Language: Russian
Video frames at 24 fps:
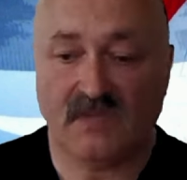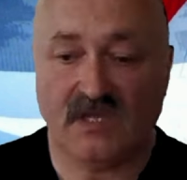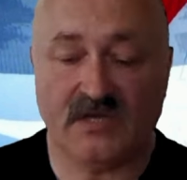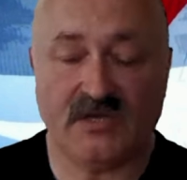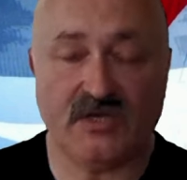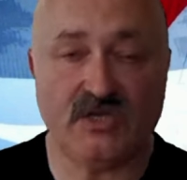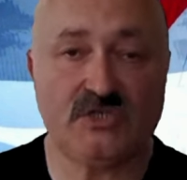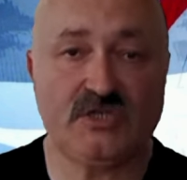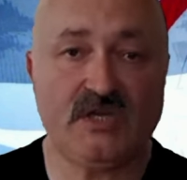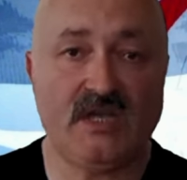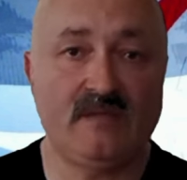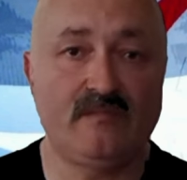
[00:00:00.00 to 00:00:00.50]

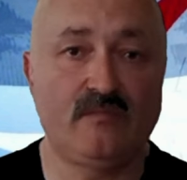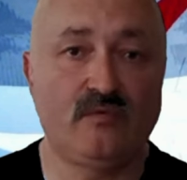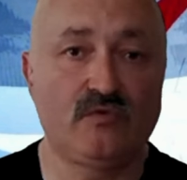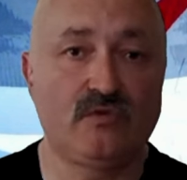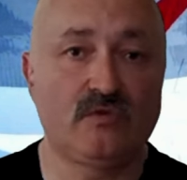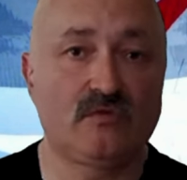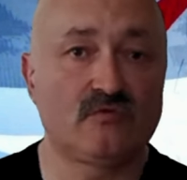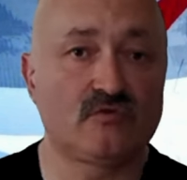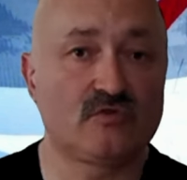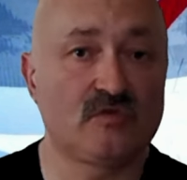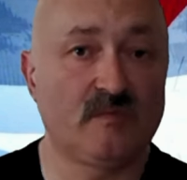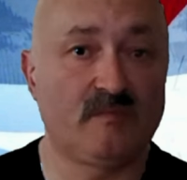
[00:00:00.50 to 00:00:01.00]
Решать
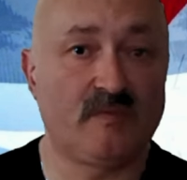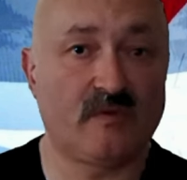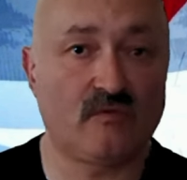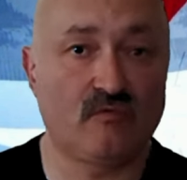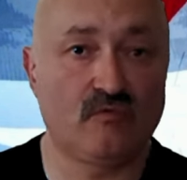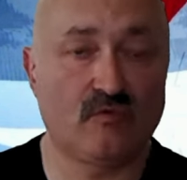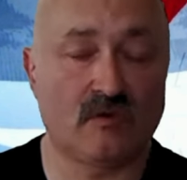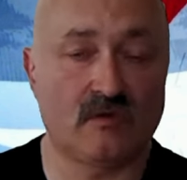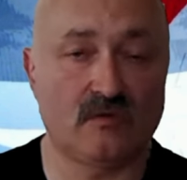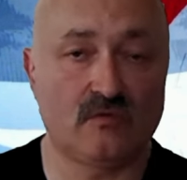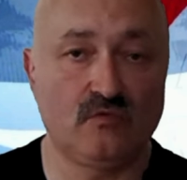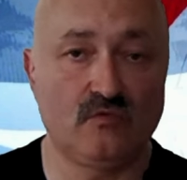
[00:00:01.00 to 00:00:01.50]
будет уже
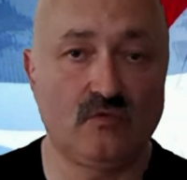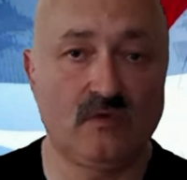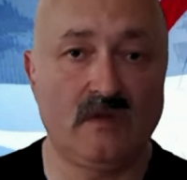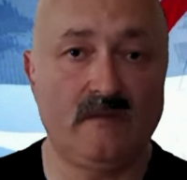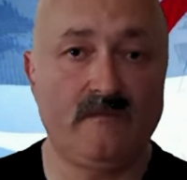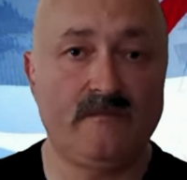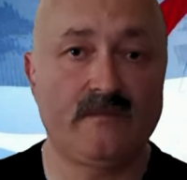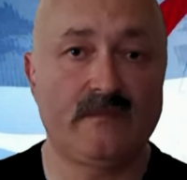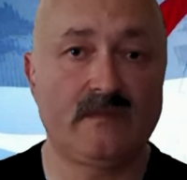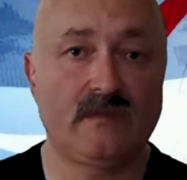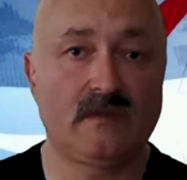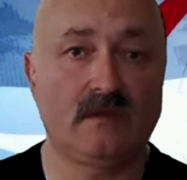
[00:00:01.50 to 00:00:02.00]

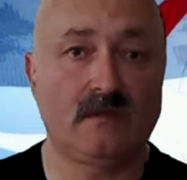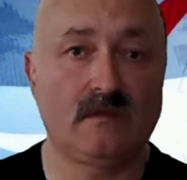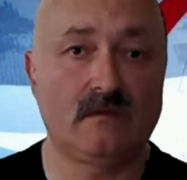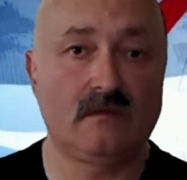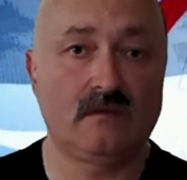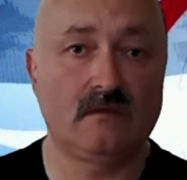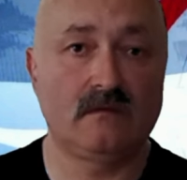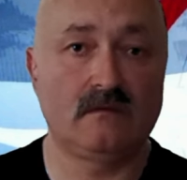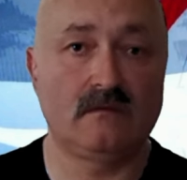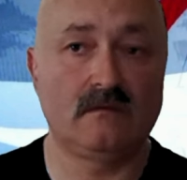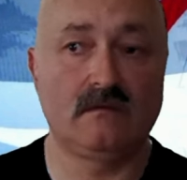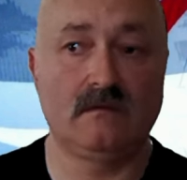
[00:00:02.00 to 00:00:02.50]
прокуратура
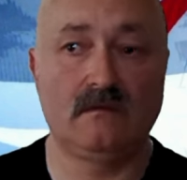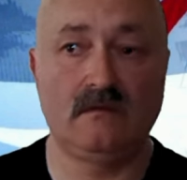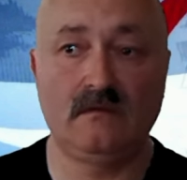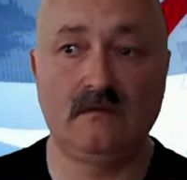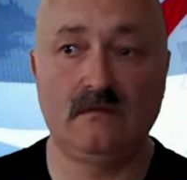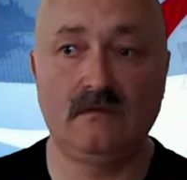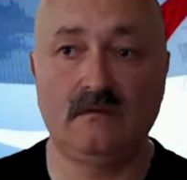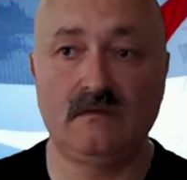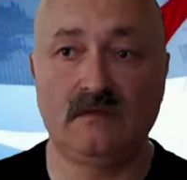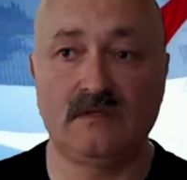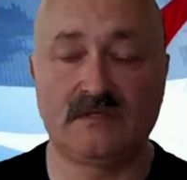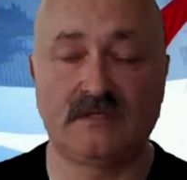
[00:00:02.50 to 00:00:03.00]
и,
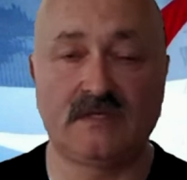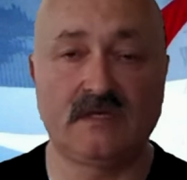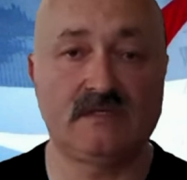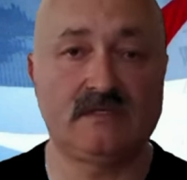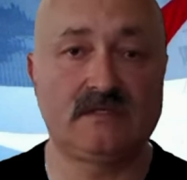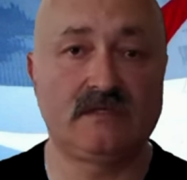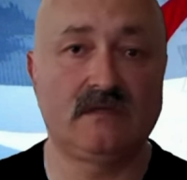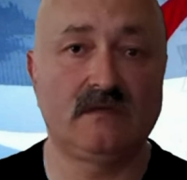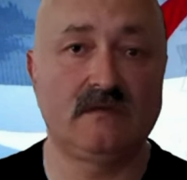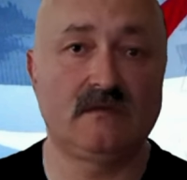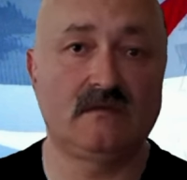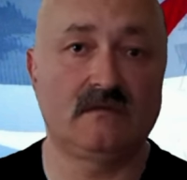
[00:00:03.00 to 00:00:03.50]

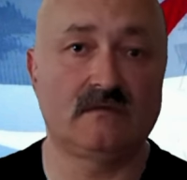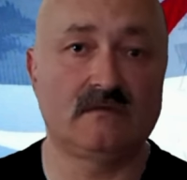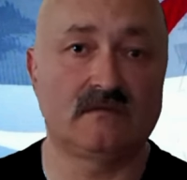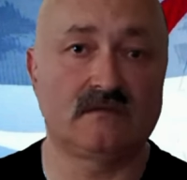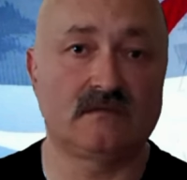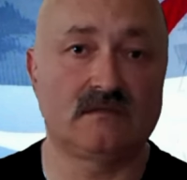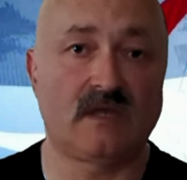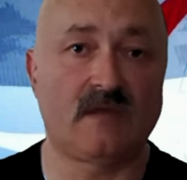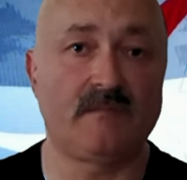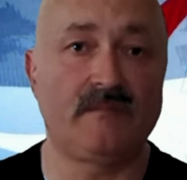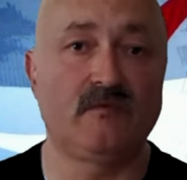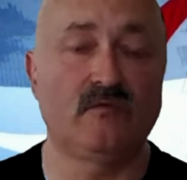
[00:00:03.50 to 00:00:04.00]
естественно,
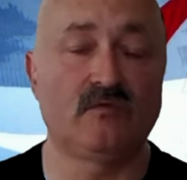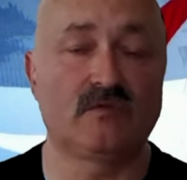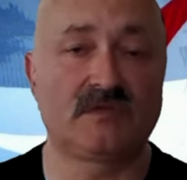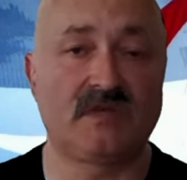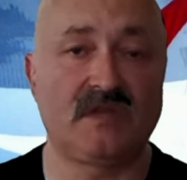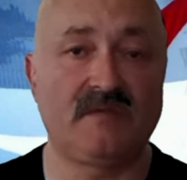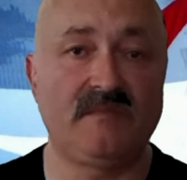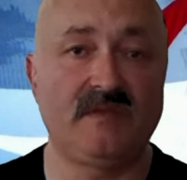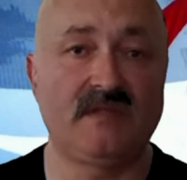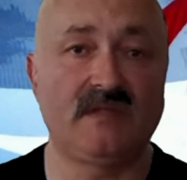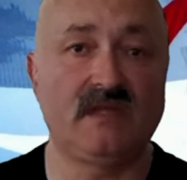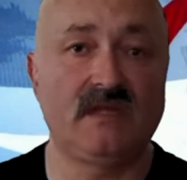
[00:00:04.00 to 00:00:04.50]
сами вот
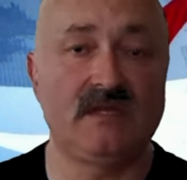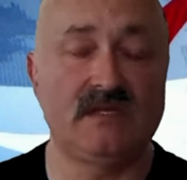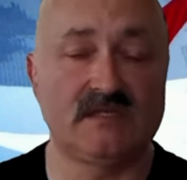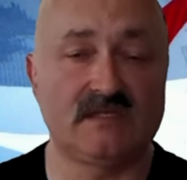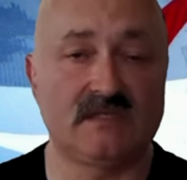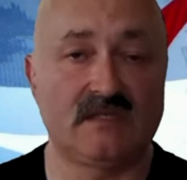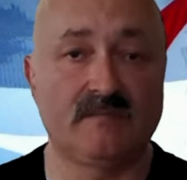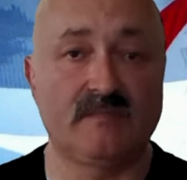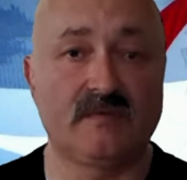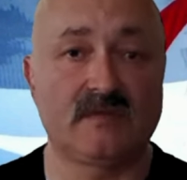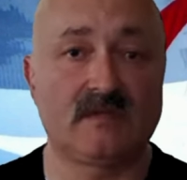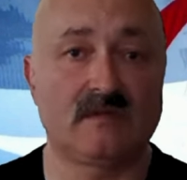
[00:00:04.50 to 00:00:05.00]

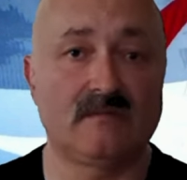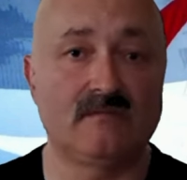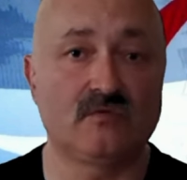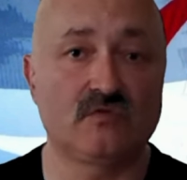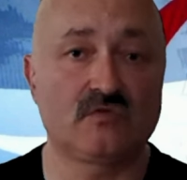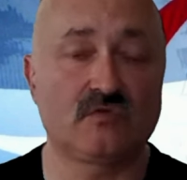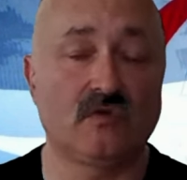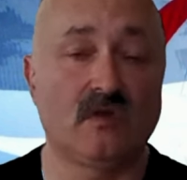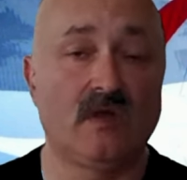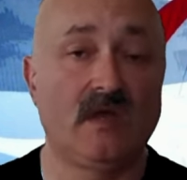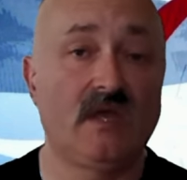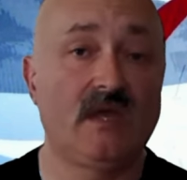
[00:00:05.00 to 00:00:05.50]
криминалисты,
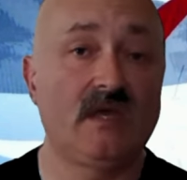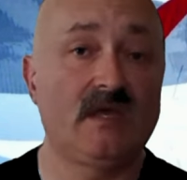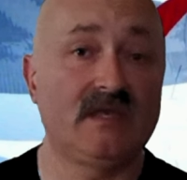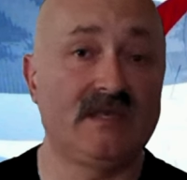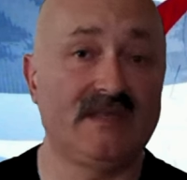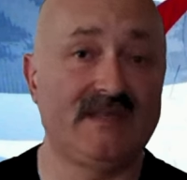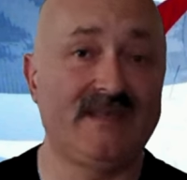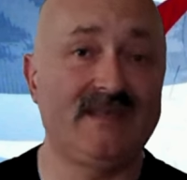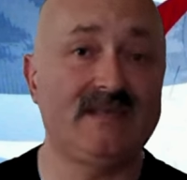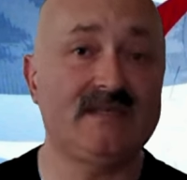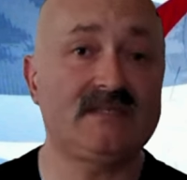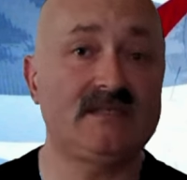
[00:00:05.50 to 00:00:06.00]
потому что
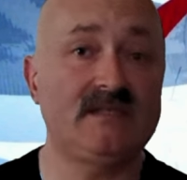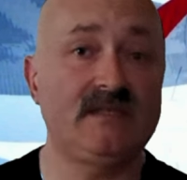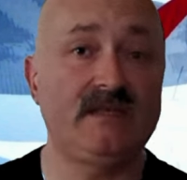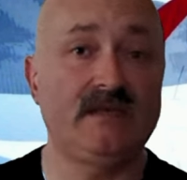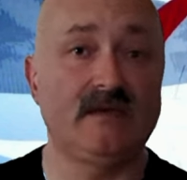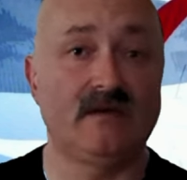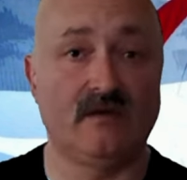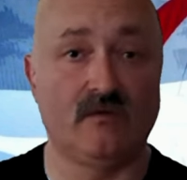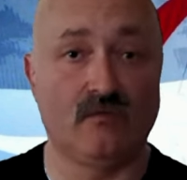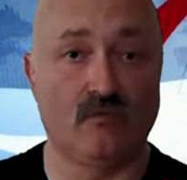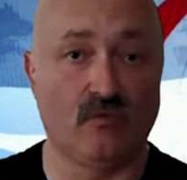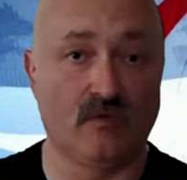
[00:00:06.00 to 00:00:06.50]

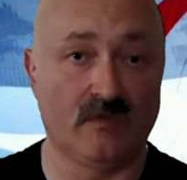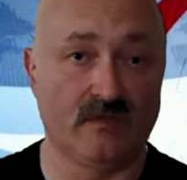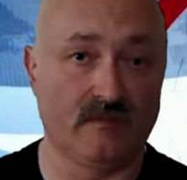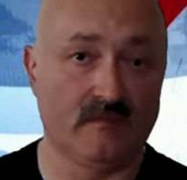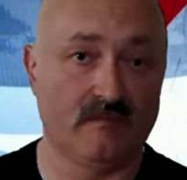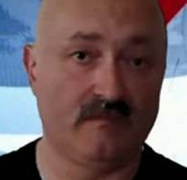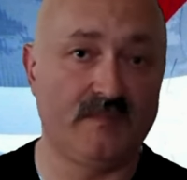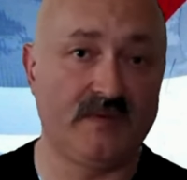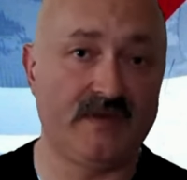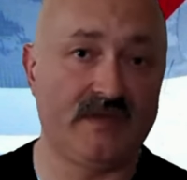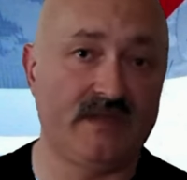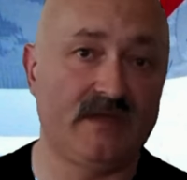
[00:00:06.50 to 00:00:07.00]
если
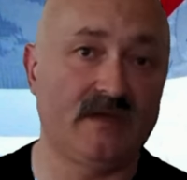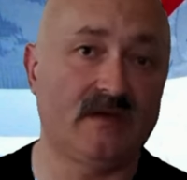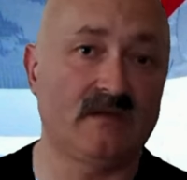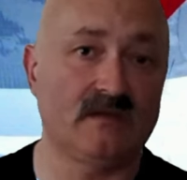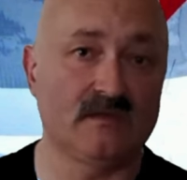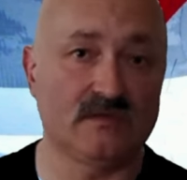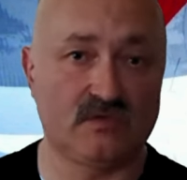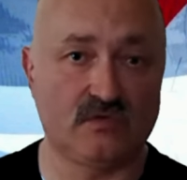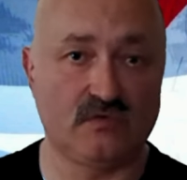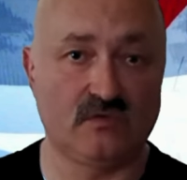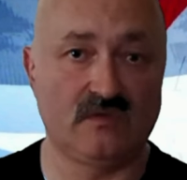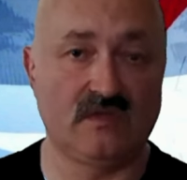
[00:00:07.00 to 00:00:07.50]
он
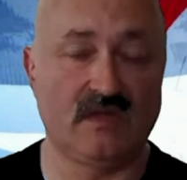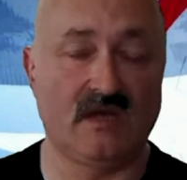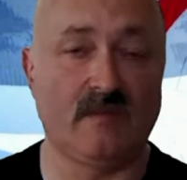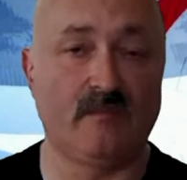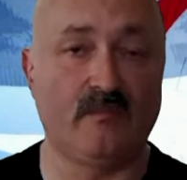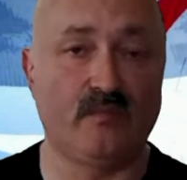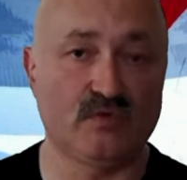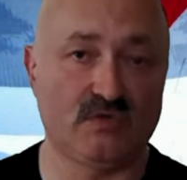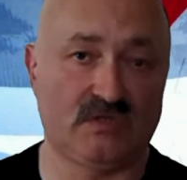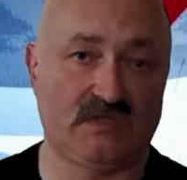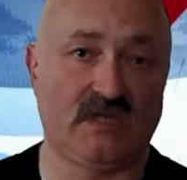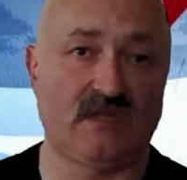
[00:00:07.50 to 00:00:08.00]
приехал сюда
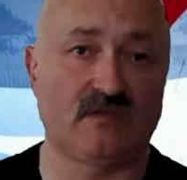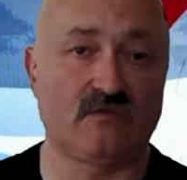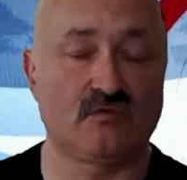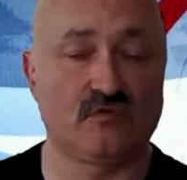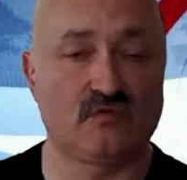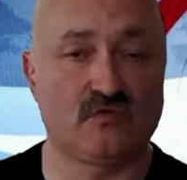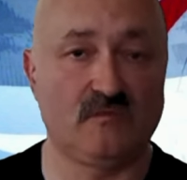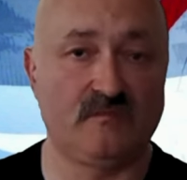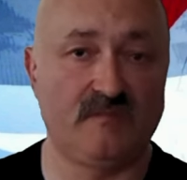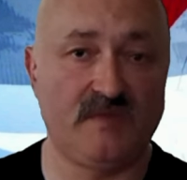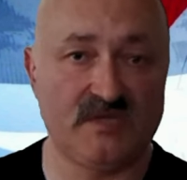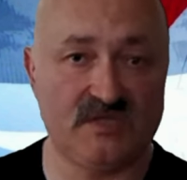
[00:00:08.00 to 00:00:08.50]
по
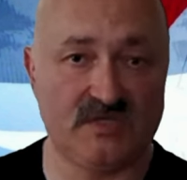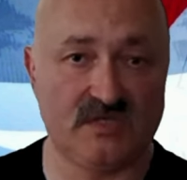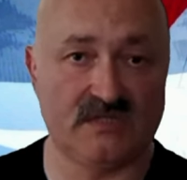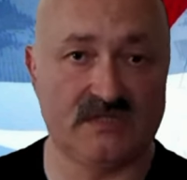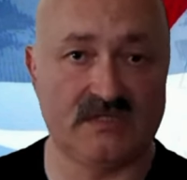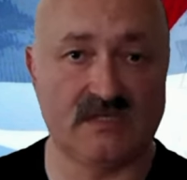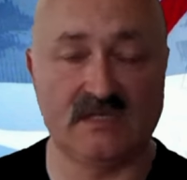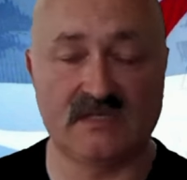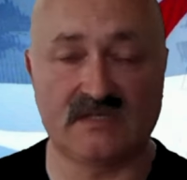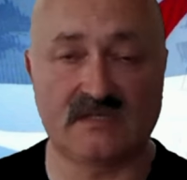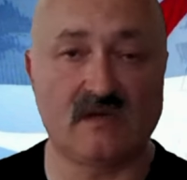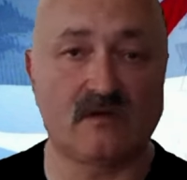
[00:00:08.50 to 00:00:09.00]
статусу
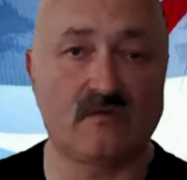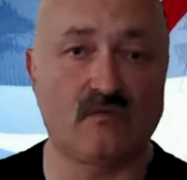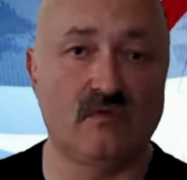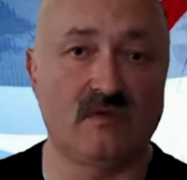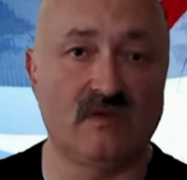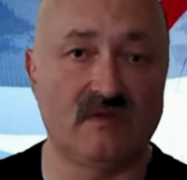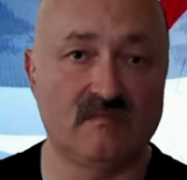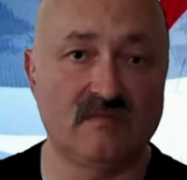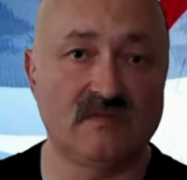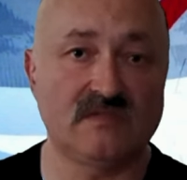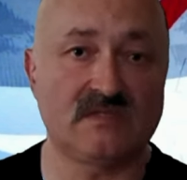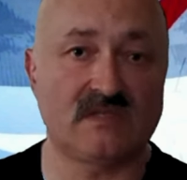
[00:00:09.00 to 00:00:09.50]
беженца из
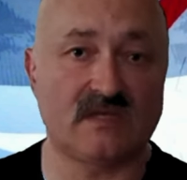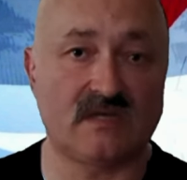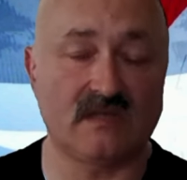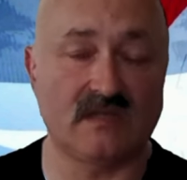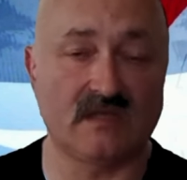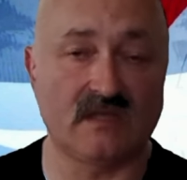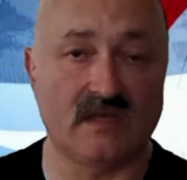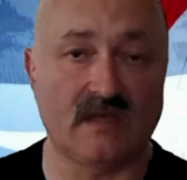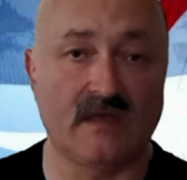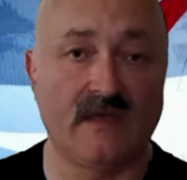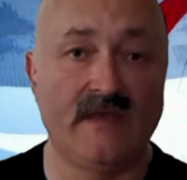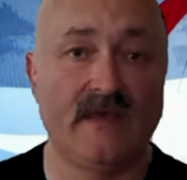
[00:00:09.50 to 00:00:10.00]
какой-либо
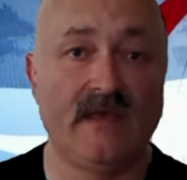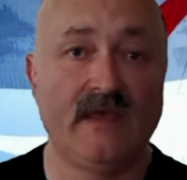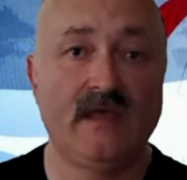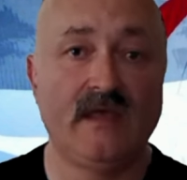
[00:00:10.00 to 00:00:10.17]
страны,